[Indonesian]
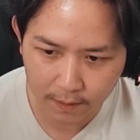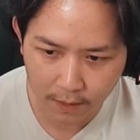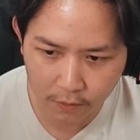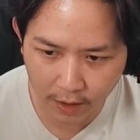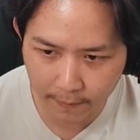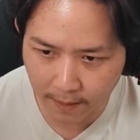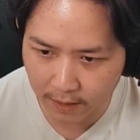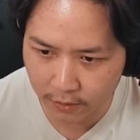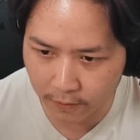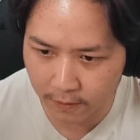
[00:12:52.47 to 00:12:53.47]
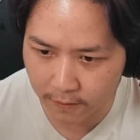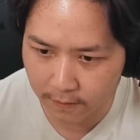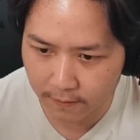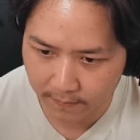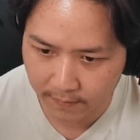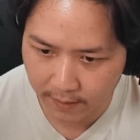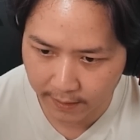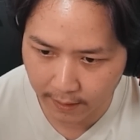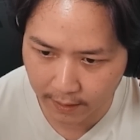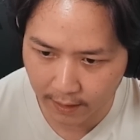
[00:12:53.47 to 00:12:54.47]
kurang banget cok
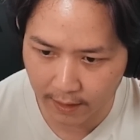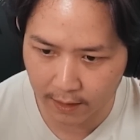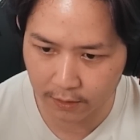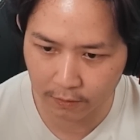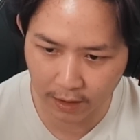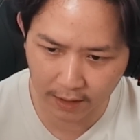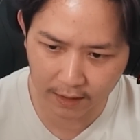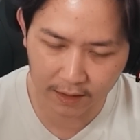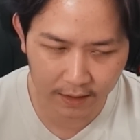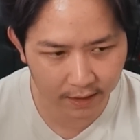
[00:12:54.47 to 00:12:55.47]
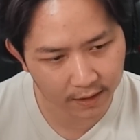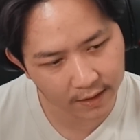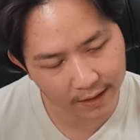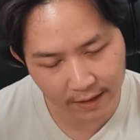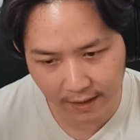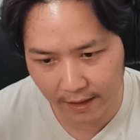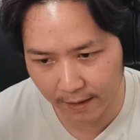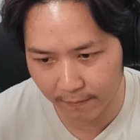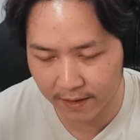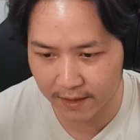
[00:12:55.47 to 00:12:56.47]
dan terlihat juga kan di
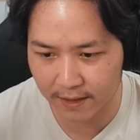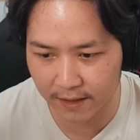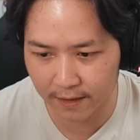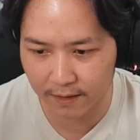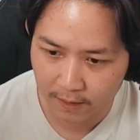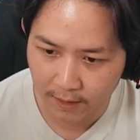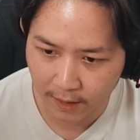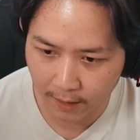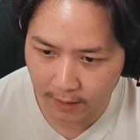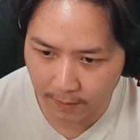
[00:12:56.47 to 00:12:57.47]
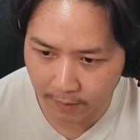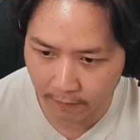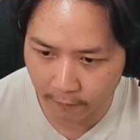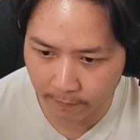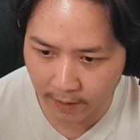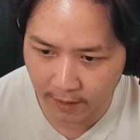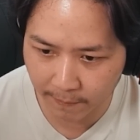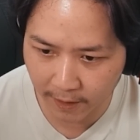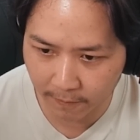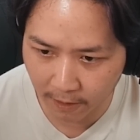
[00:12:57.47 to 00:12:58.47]
MSC underperformnya kan
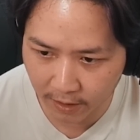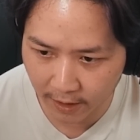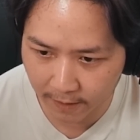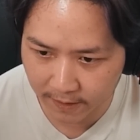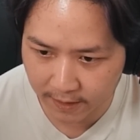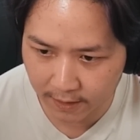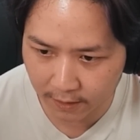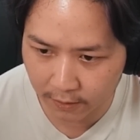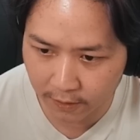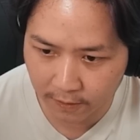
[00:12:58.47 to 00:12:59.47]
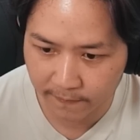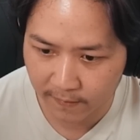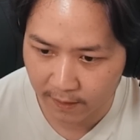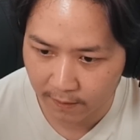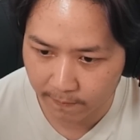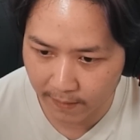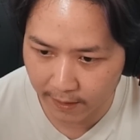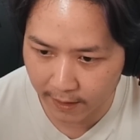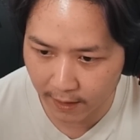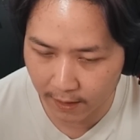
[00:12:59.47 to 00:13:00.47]
sampai ke bawah di MSC cok
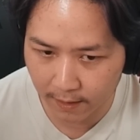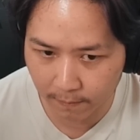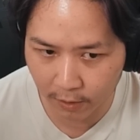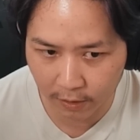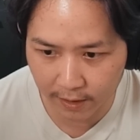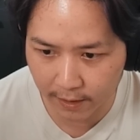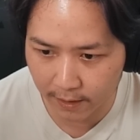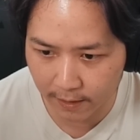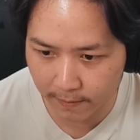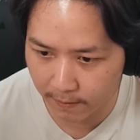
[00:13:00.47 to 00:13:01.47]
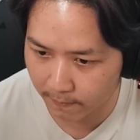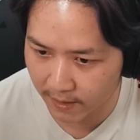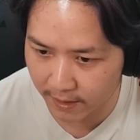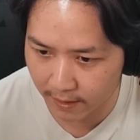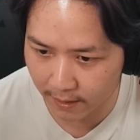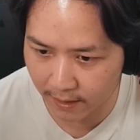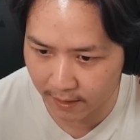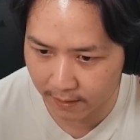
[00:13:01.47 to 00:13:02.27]
mental bloknya masih kena